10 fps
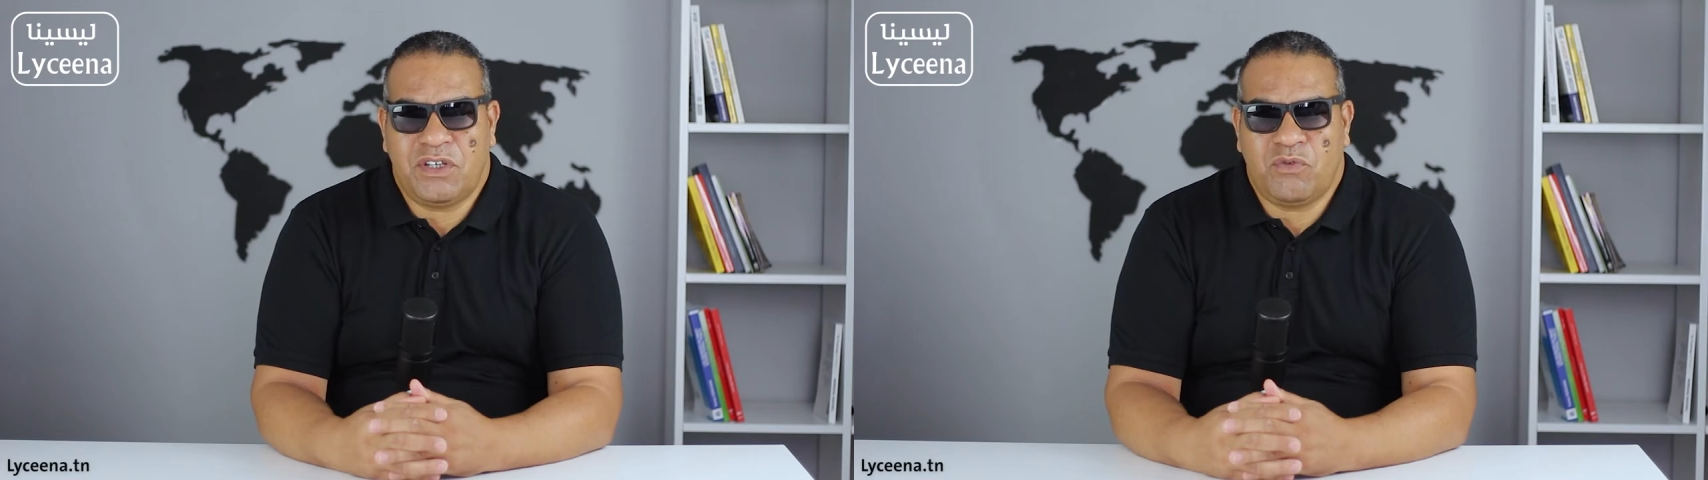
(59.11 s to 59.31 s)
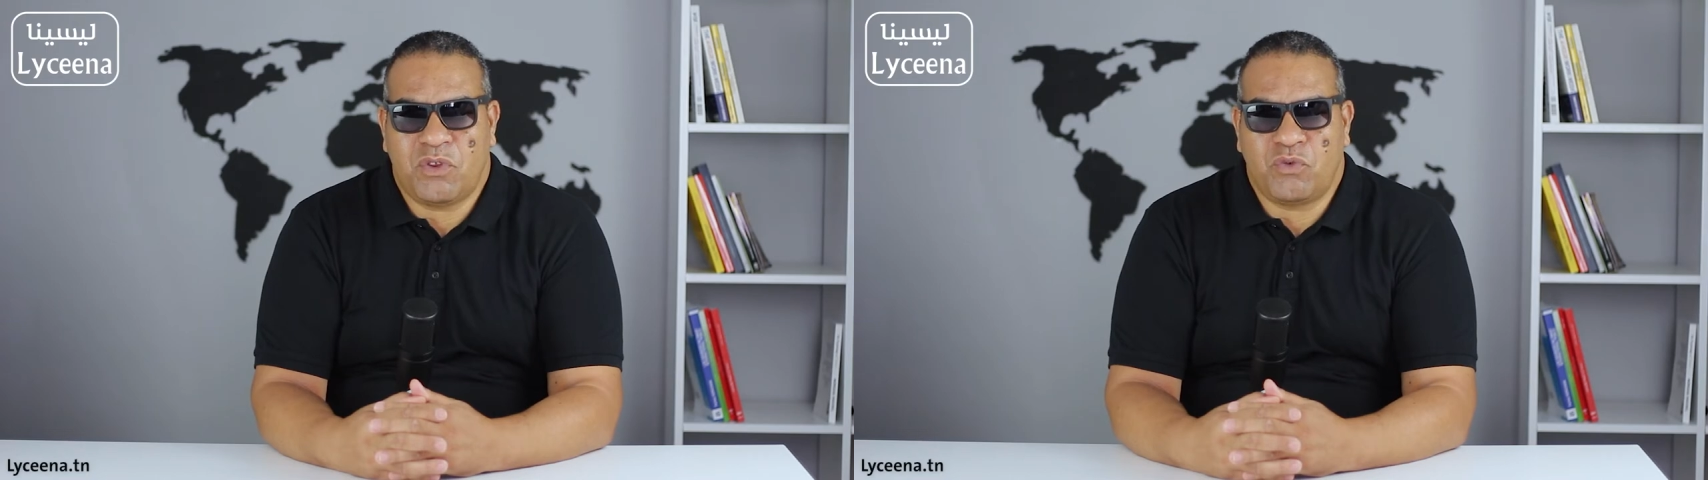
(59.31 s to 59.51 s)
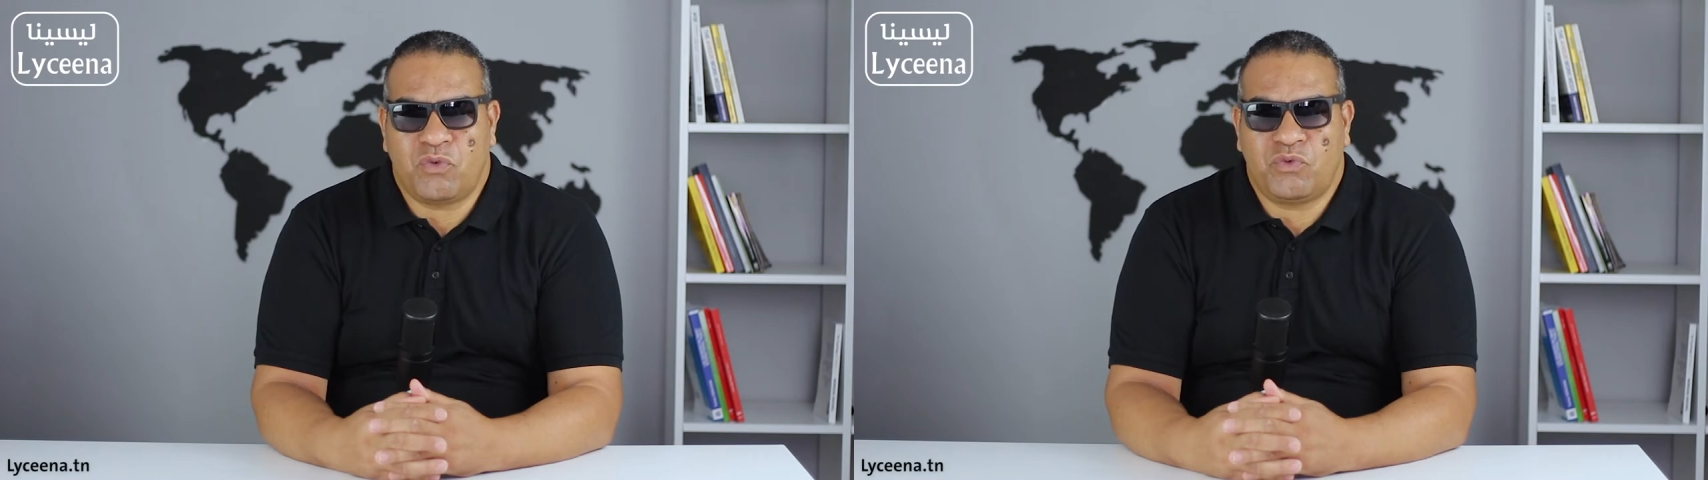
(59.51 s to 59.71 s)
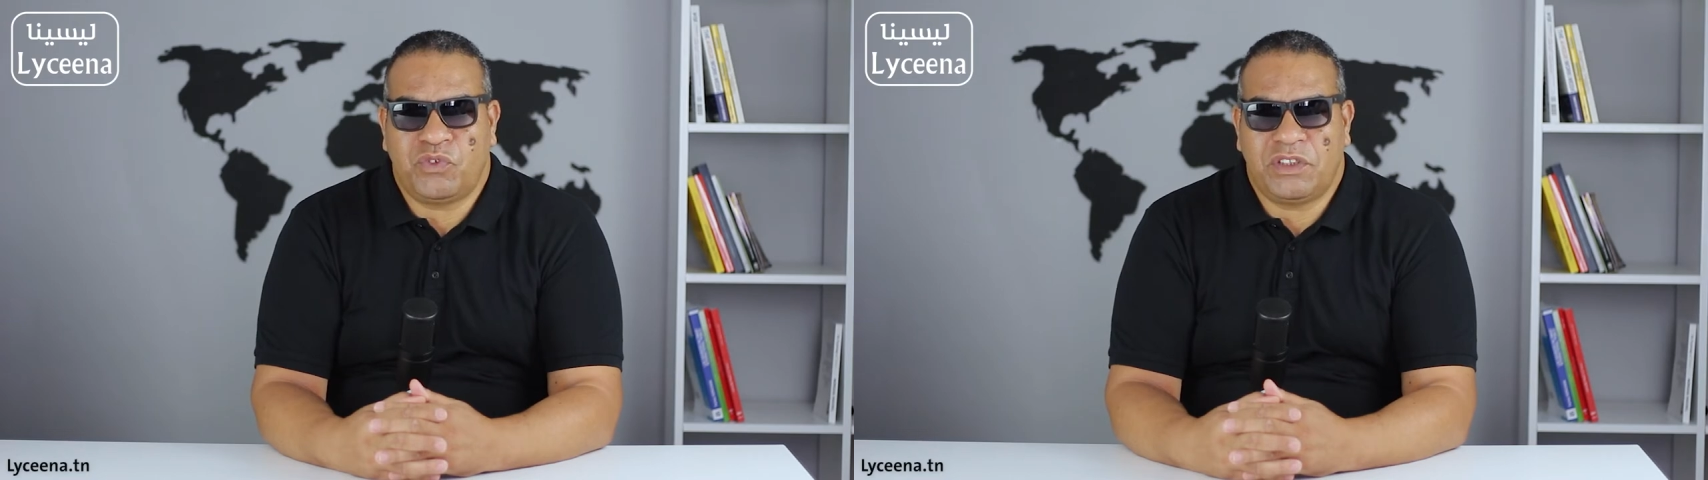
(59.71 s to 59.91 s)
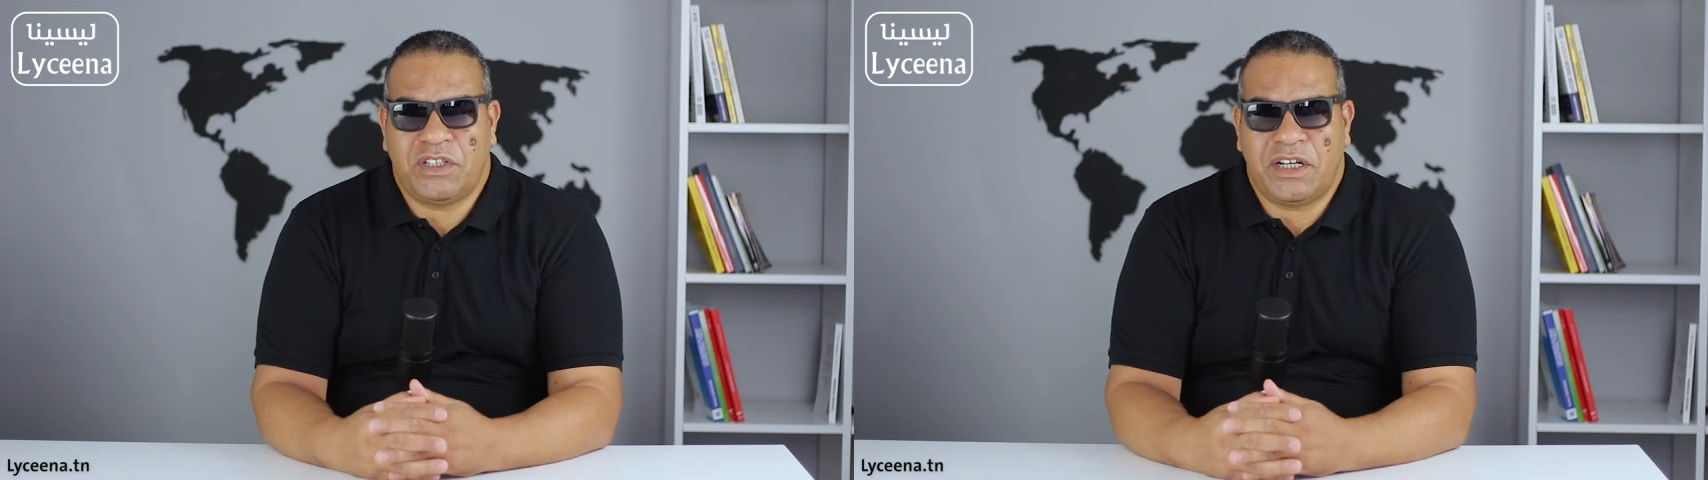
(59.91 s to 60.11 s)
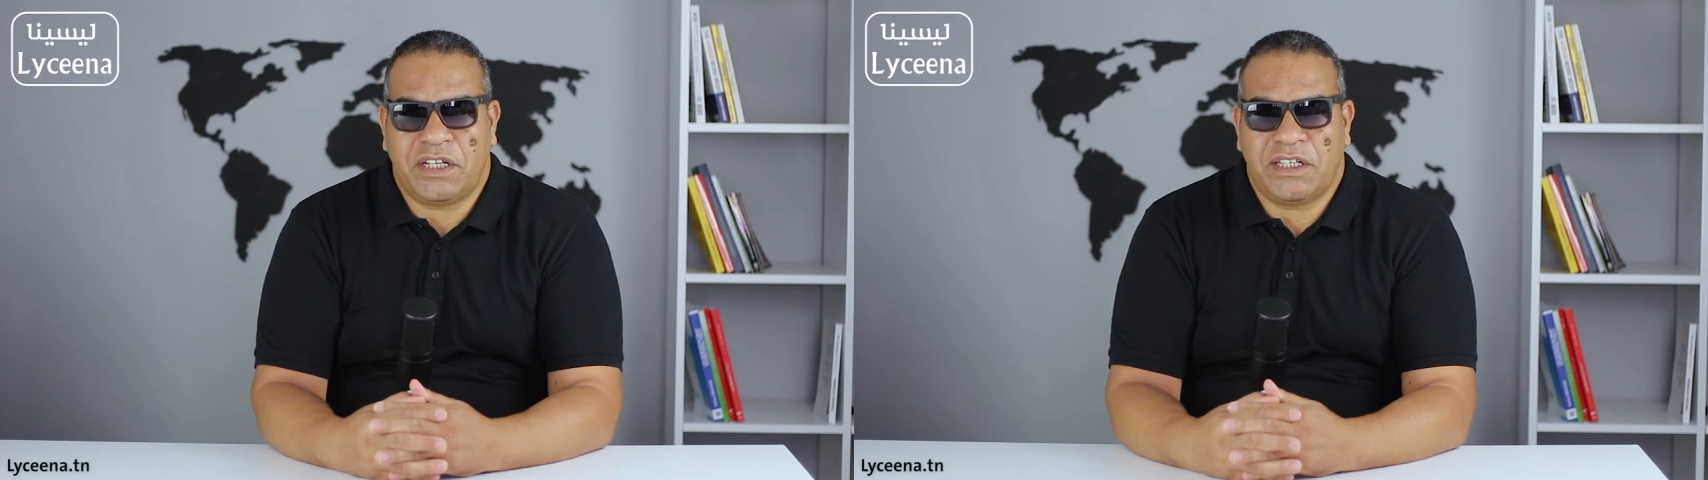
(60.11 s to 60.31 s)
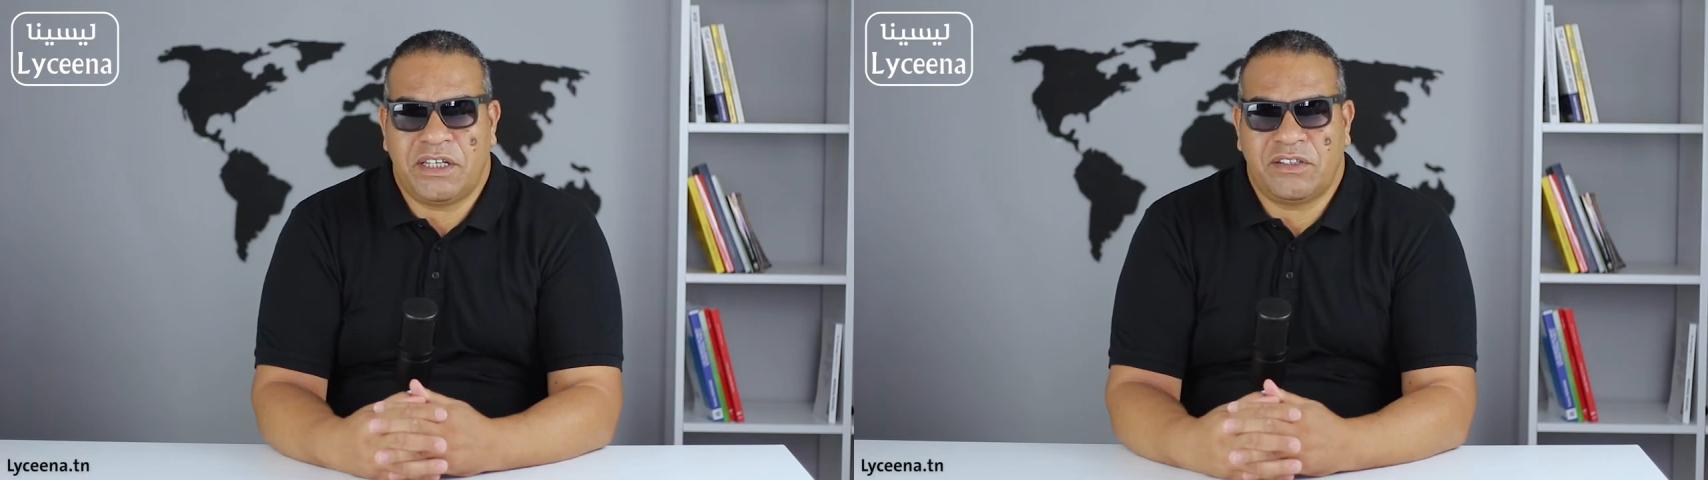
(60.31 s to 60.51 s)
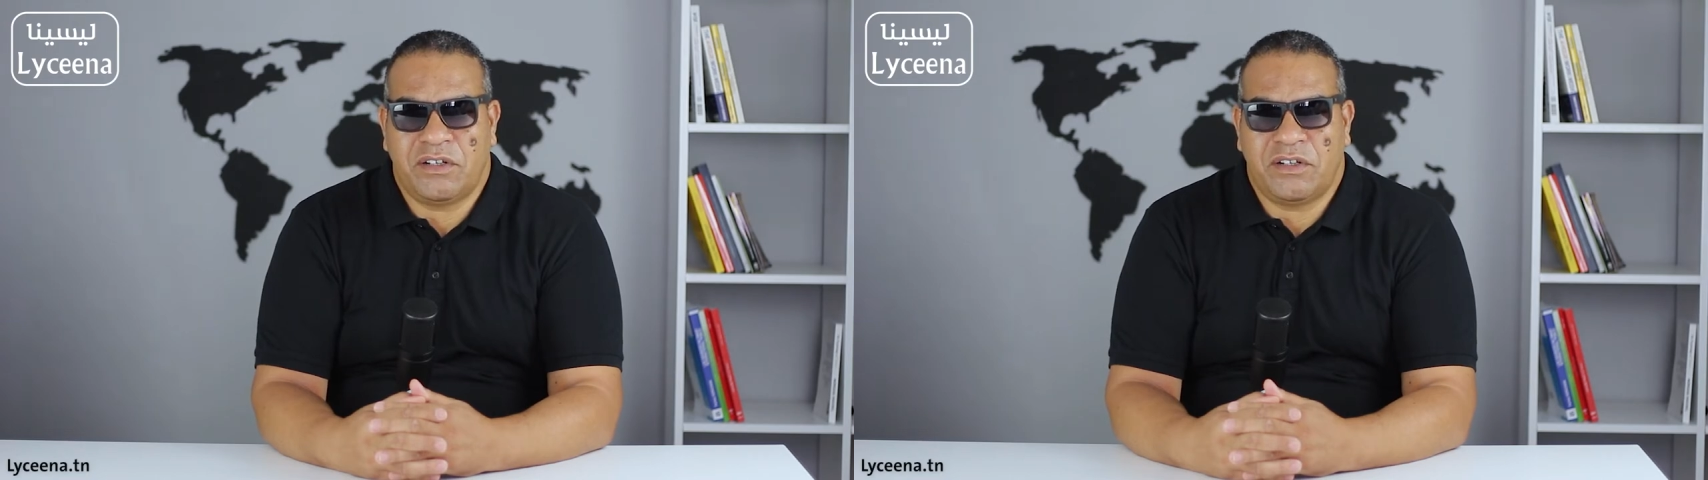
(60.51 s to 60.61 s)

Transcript: والظروف التاريخية